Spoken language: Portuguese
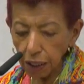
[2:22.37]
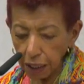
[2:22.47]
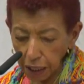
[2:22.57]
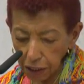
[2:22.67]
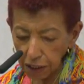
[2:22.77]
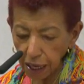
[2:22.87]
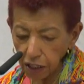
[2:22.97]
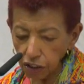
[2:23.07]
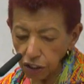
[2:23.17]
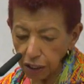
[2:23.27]
grandes
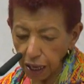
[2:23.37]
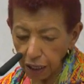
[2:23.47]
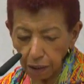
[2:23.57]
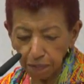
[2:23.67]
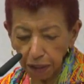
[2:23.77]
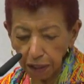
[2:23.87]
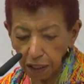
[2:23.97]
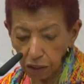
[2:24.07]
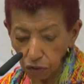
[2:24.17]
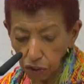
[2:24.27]
áreas de terra que
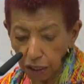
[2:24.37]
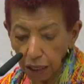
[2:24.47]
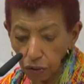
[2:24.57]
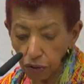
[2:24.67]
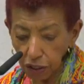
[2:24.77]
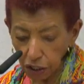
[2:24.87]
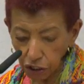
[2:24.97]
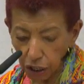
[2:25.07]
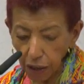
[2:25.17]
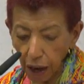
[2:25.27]
pertencem ao Estado, ou
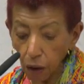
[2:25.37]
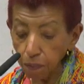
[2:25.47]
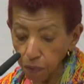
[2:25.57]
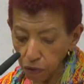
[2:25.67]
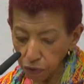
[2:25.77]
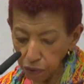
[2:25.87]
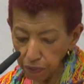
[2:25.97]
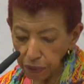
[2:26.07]
seja, ao povo,